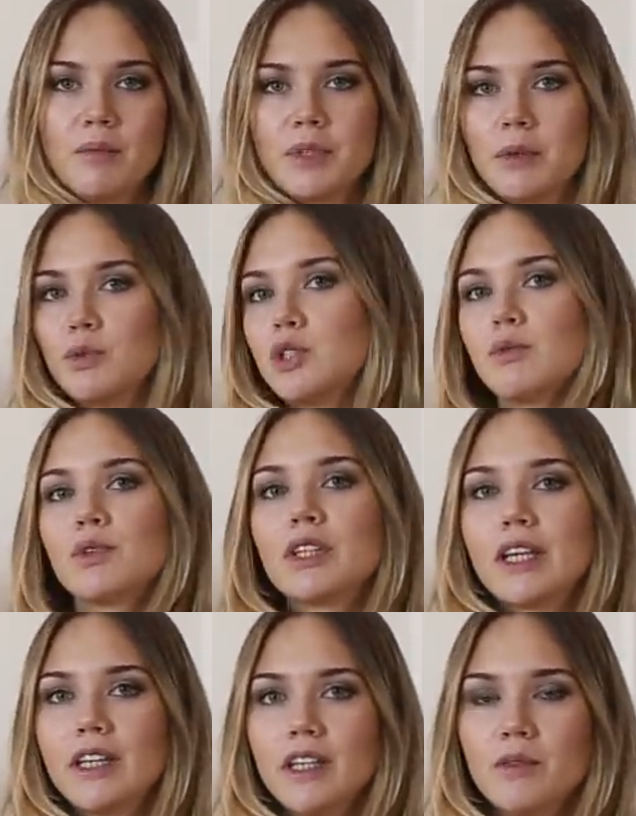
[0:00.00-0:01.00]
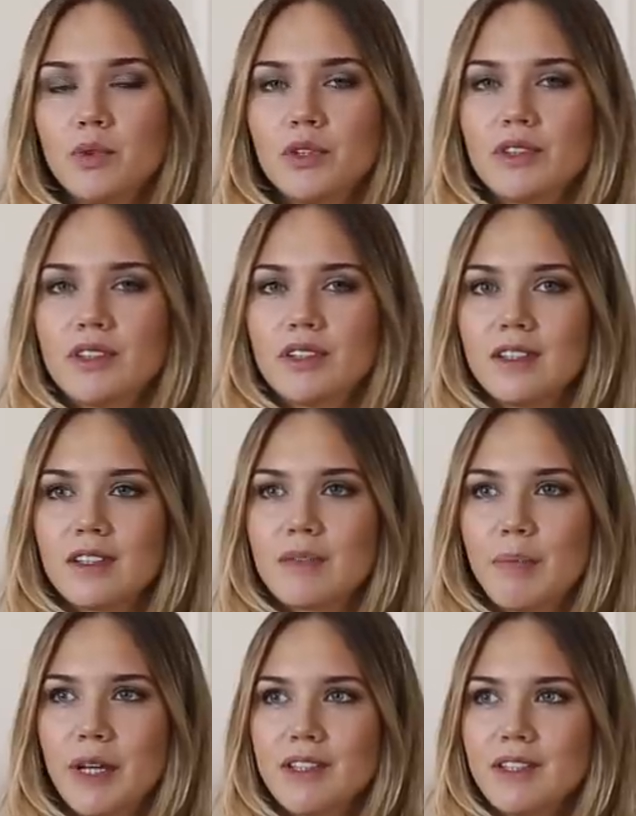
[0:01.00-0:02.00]
Потому что вот такие вот э,
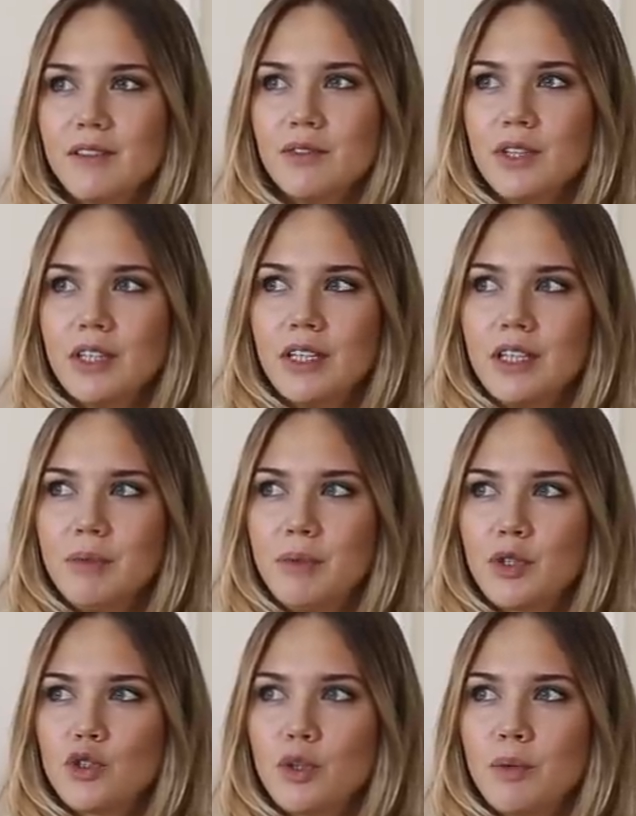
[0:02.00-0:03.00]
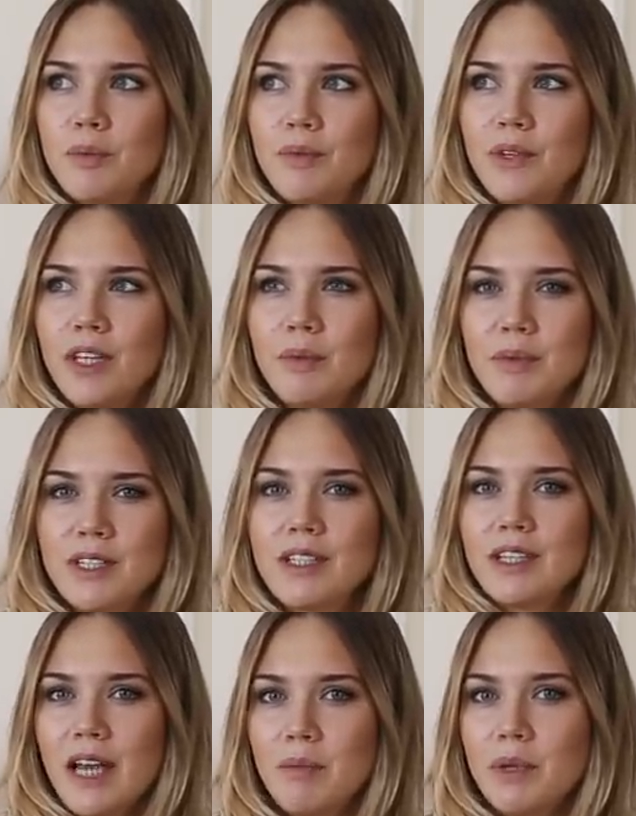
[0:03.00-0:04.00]
спортивные и причем
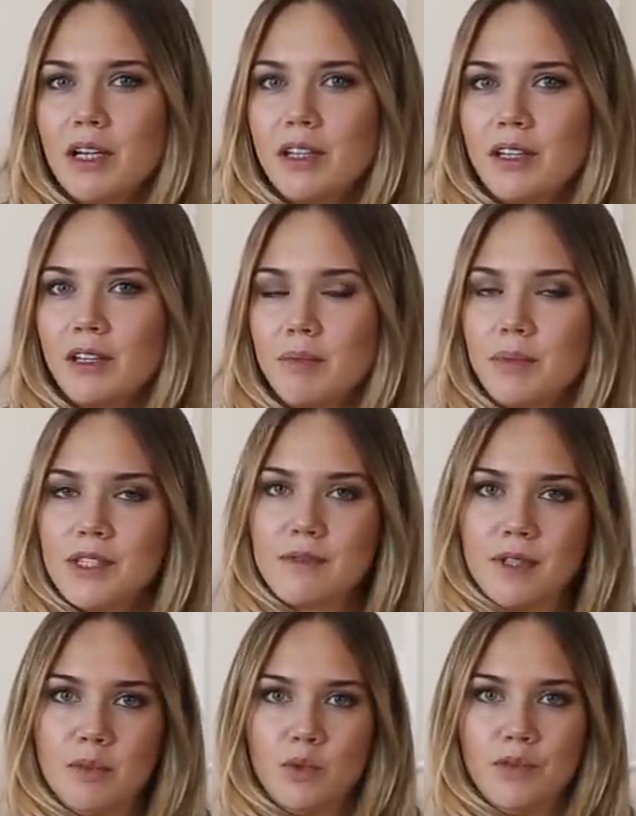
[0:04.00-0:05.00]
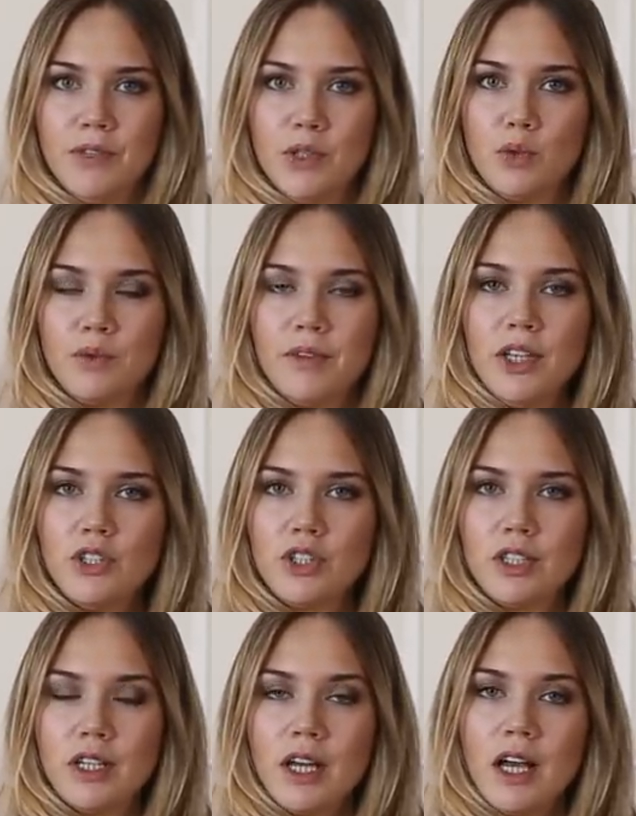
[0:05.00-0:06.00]
непрезентабельные по своему виду
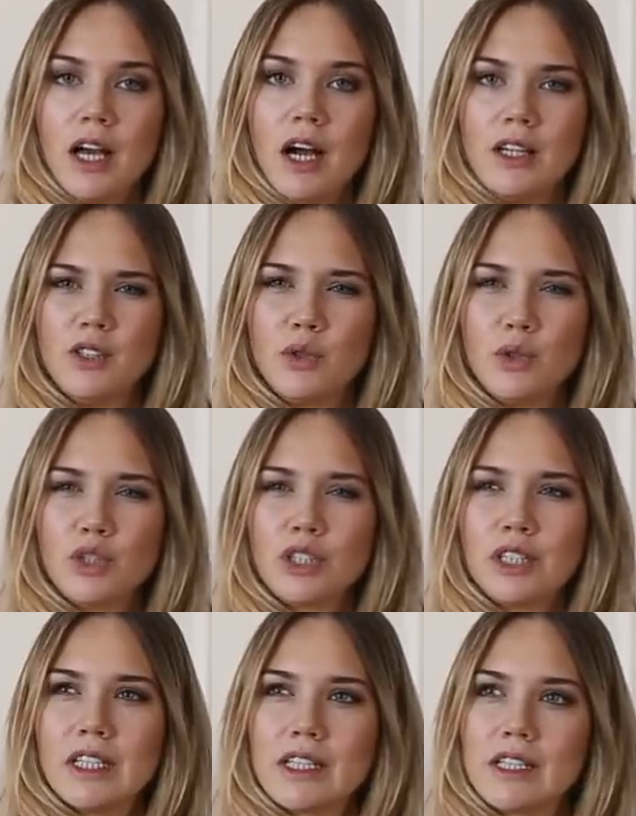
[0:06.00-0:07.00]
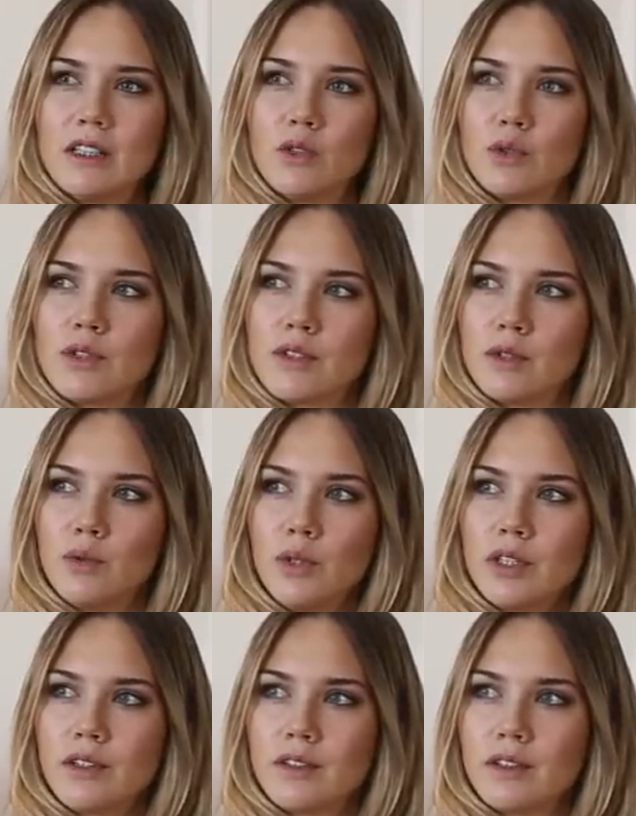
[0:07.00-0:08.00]
вещи, они тоже делают
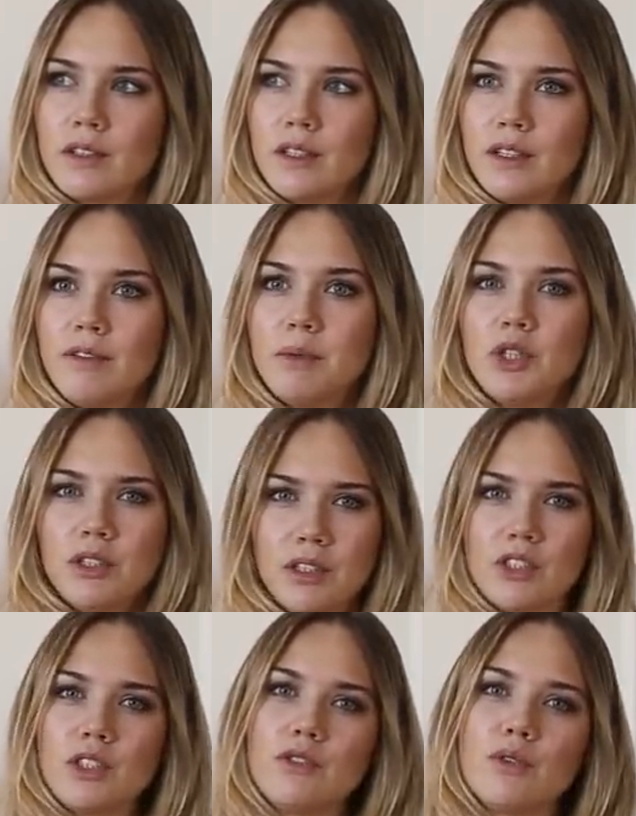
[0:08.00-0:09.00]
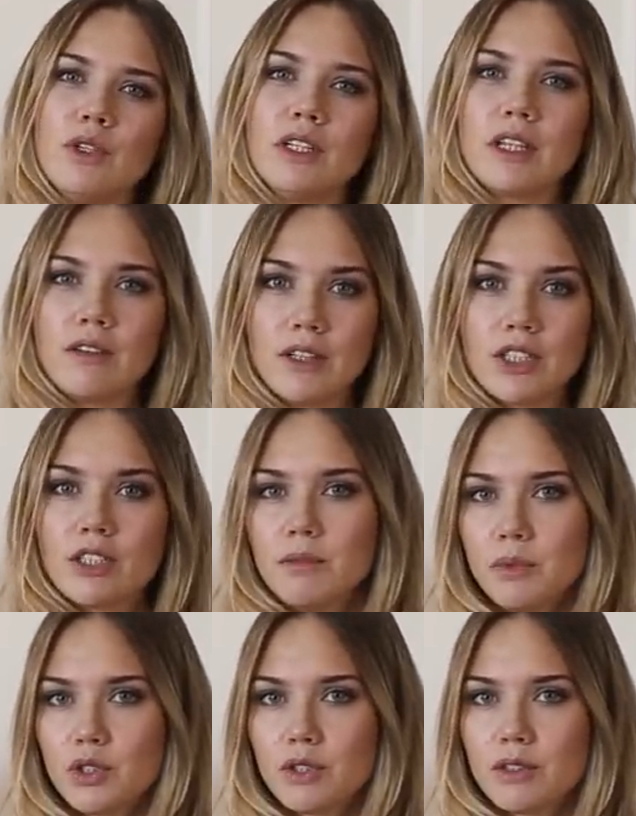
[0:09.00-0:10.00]
силуэт, э, и вообще даже не силуэт, а ваш
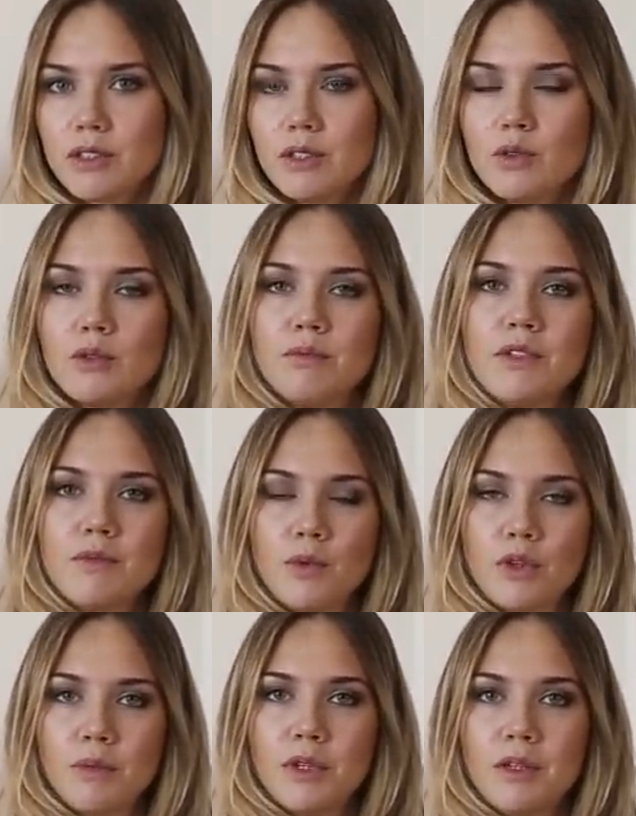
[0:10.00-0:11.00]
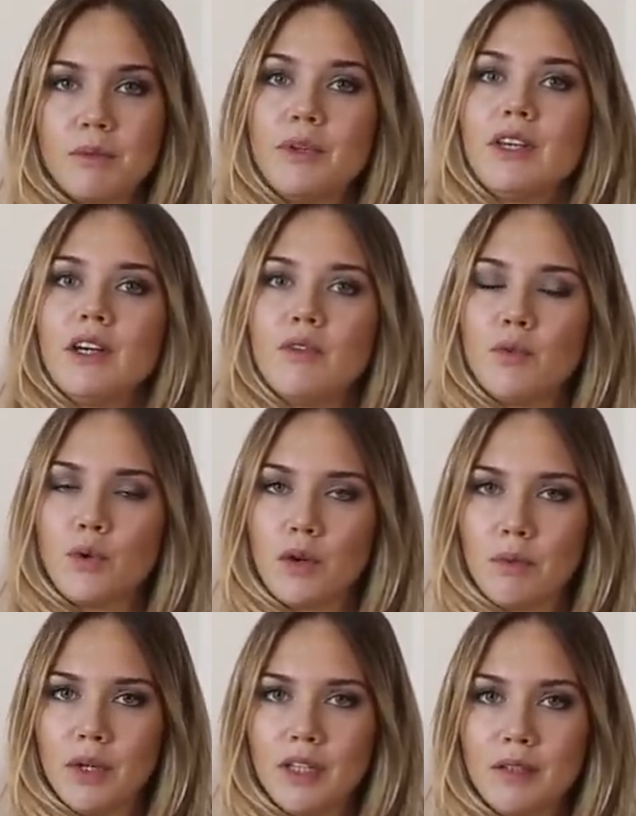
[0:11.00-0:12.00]
имидж делают бесформенным,
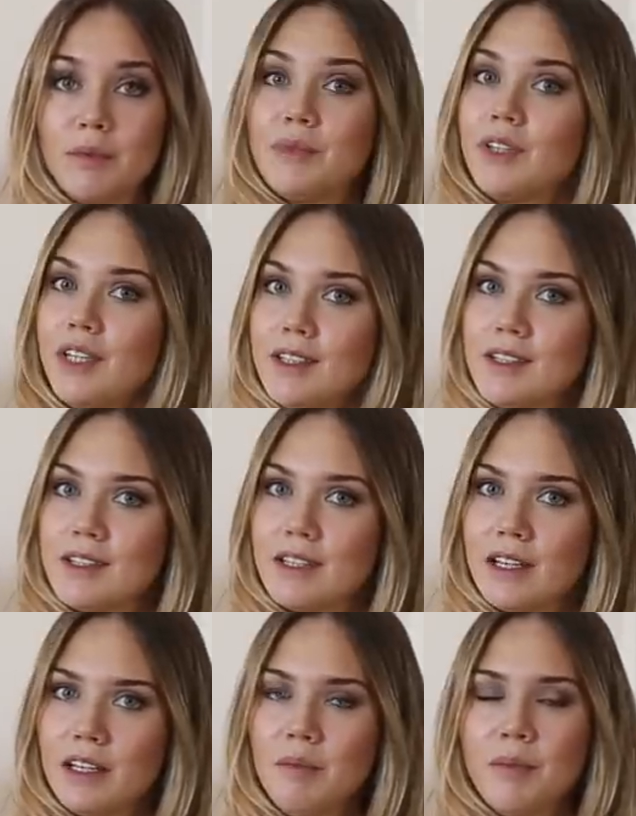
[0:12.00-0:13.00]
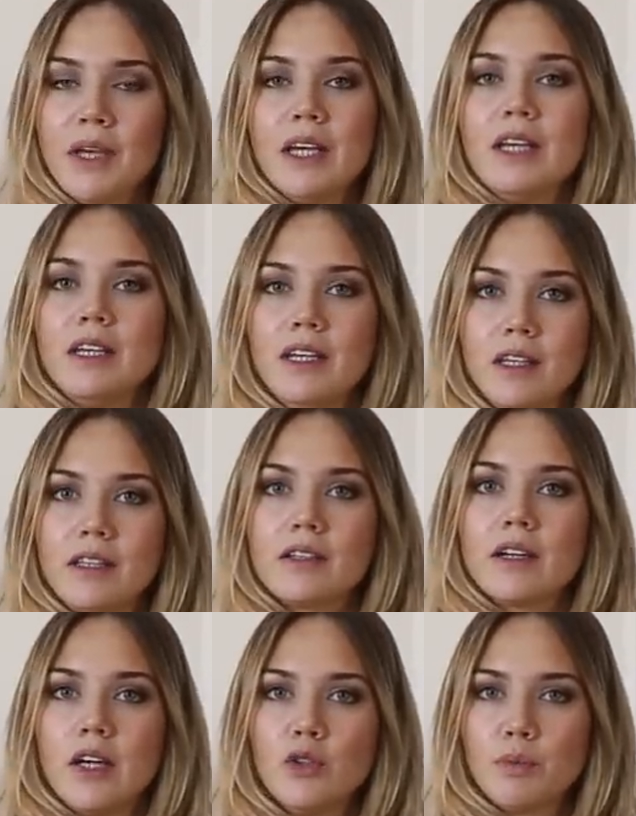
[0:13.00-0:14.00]
неоформленным, не стильным и
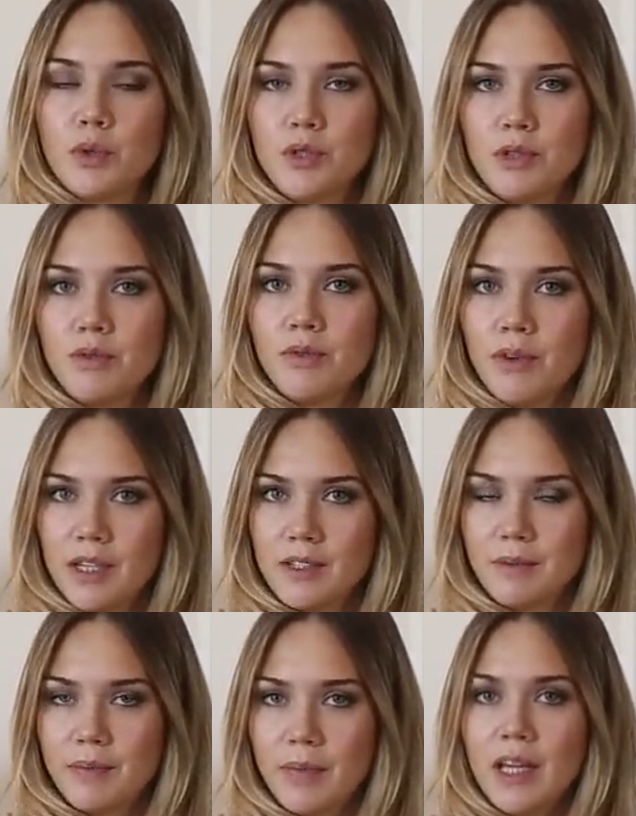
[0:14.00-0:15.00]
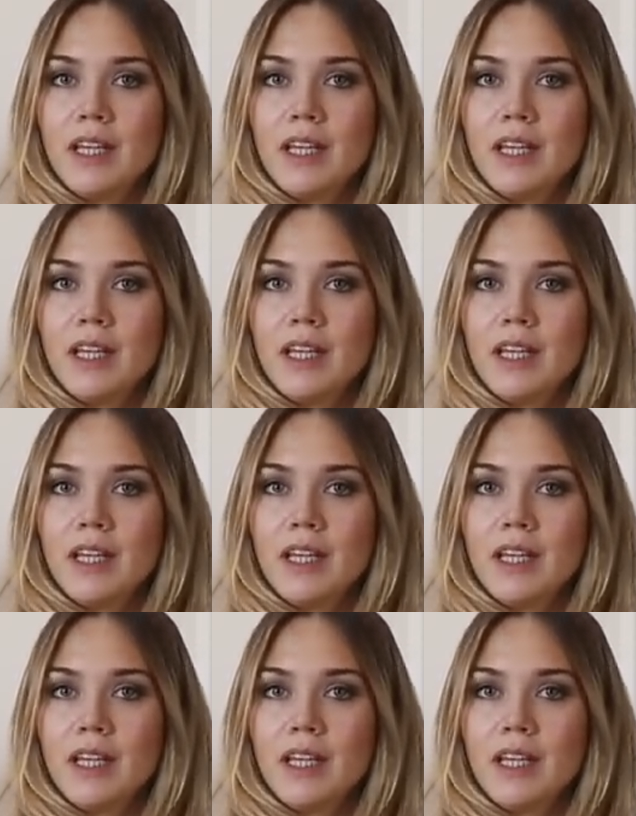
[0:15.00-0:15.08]
играют против вас.